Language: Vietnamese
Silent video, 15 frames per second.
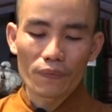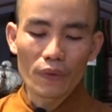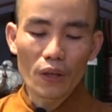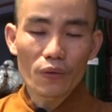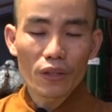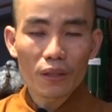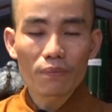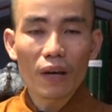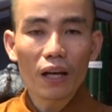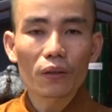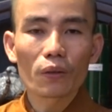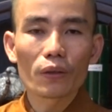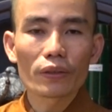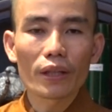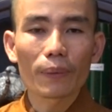Nếu dính mắc
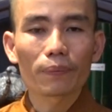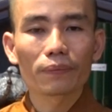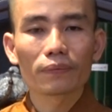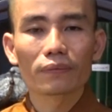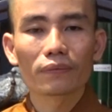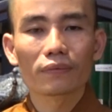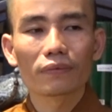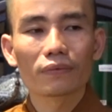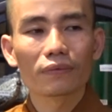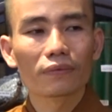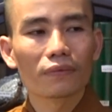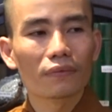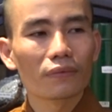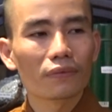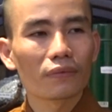cố chấp
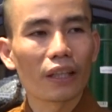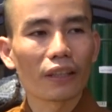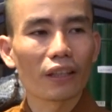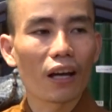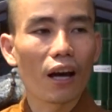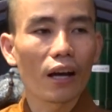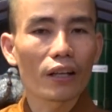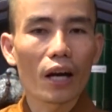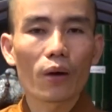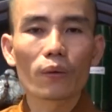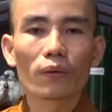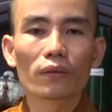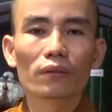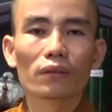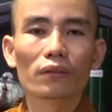thì ta ở đâu
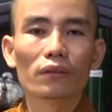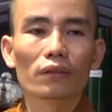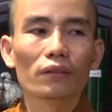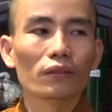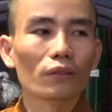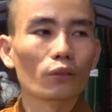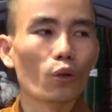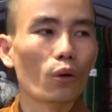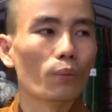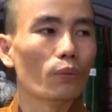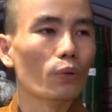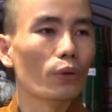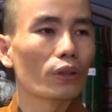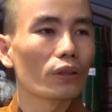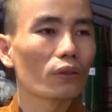lỗ
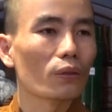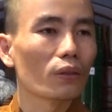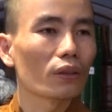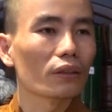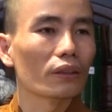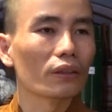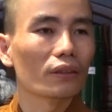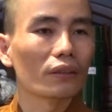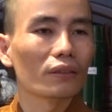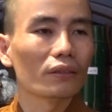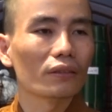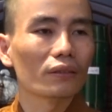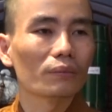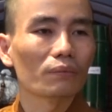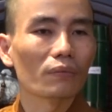mũi của người
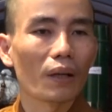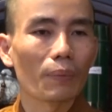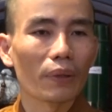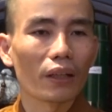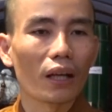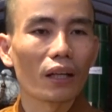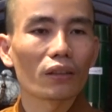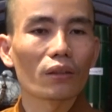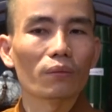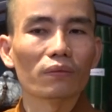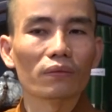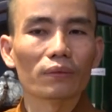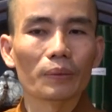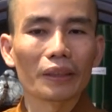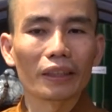mà mình ở
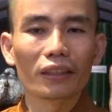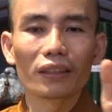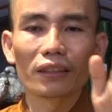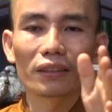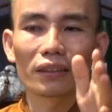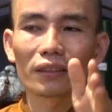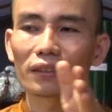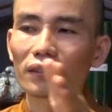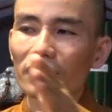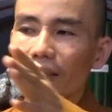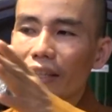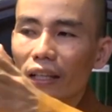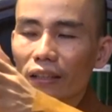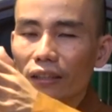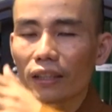cùng, mình thương, nó
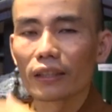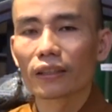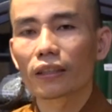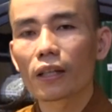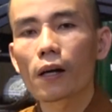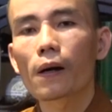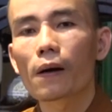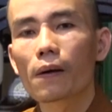đang xì tới đó.